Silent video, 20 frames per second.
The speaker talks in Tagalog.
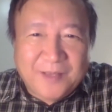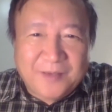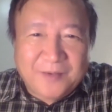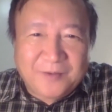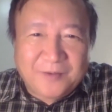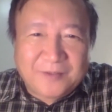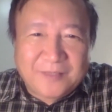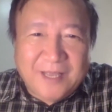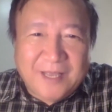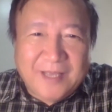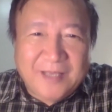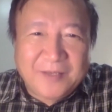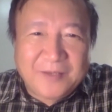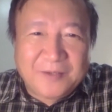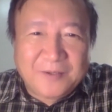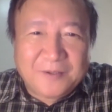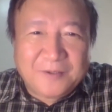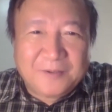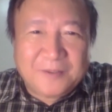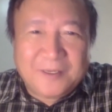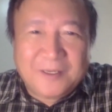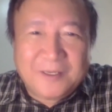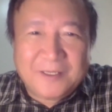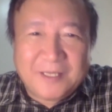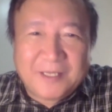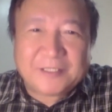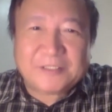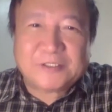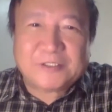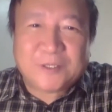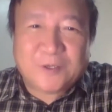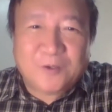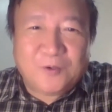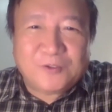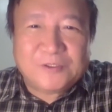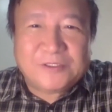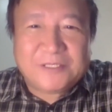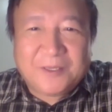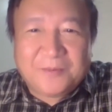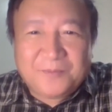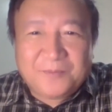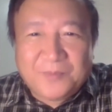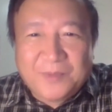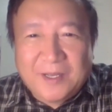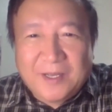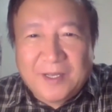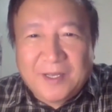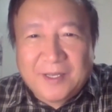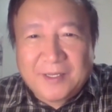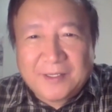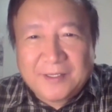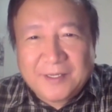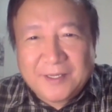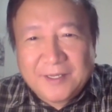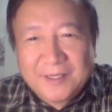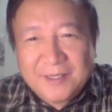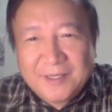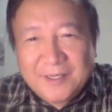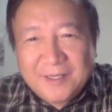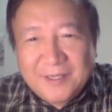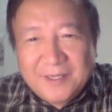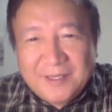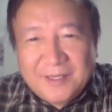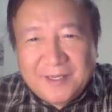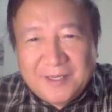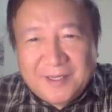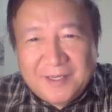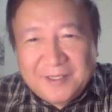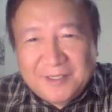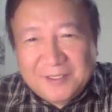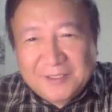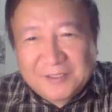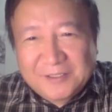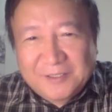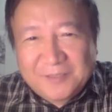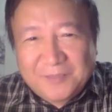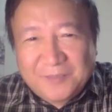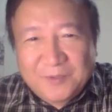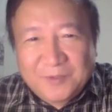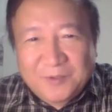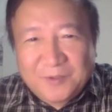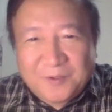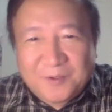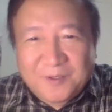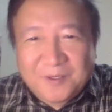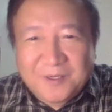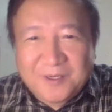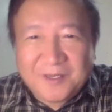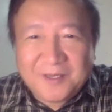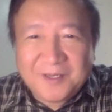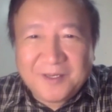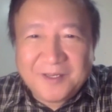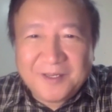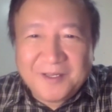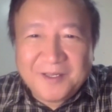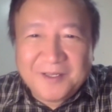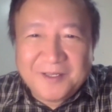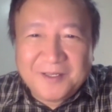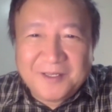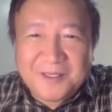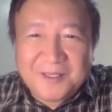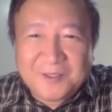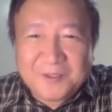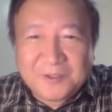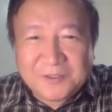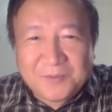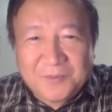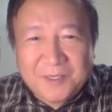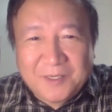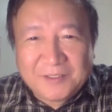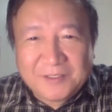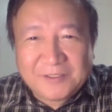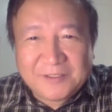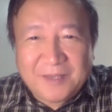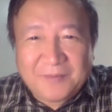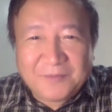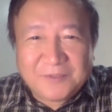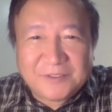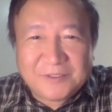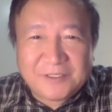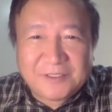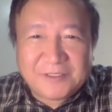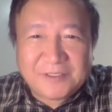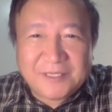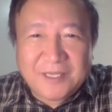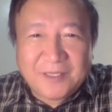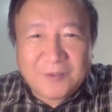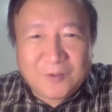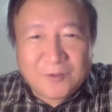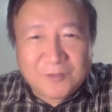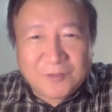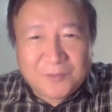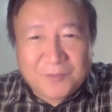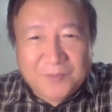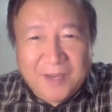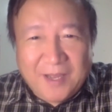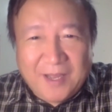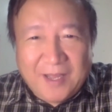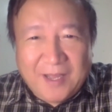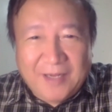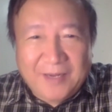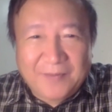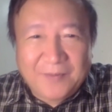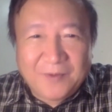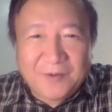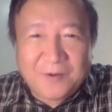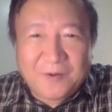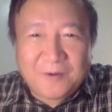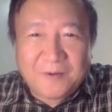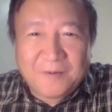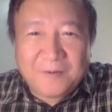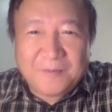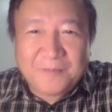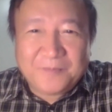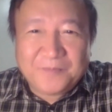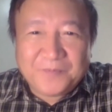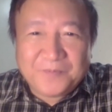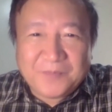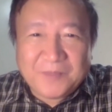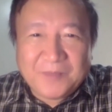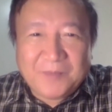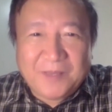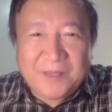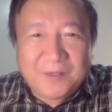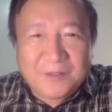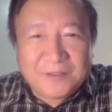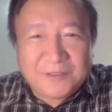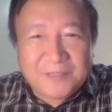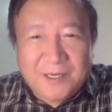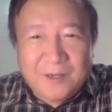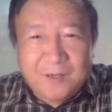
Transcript: Mayroon tayong uh, exclusive uh, uh, distributor dito sa mga stem cells na ito. Sa so, pagkaalam ko, mayroon